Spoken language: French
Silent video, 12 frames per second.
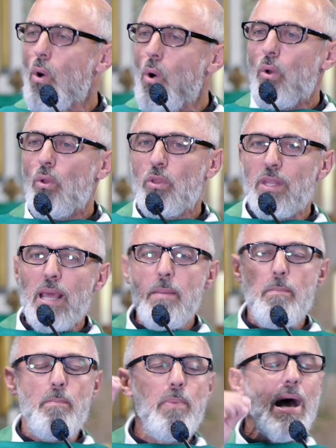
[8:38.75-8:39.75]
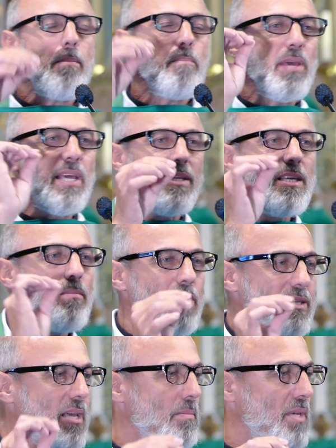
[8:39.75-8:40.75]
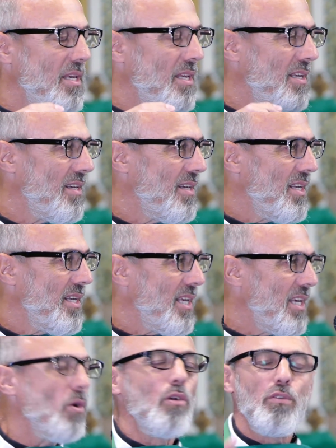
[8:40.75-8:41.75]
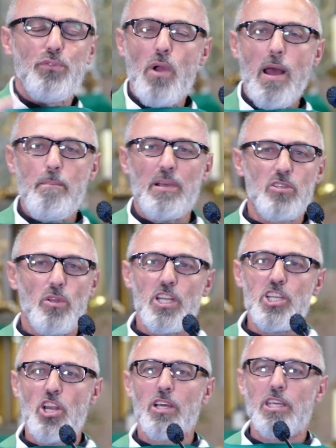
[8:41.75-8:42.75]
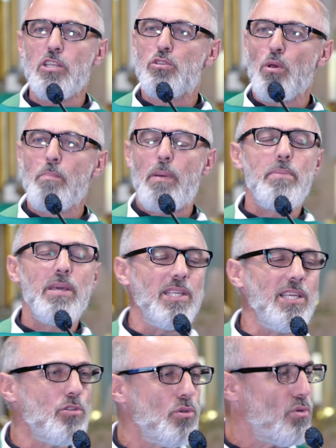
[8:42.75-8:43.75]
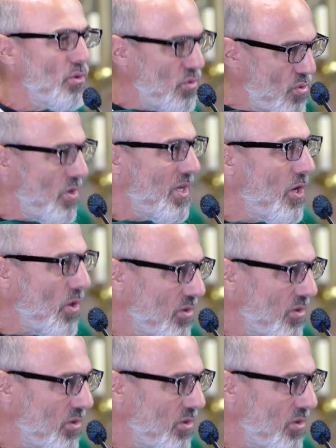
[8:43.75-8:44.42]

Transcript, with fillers: On n'est pas béni, mes amis. Et on le voit parce que les gens qui ne sont pas bénis, ce sont ceux qui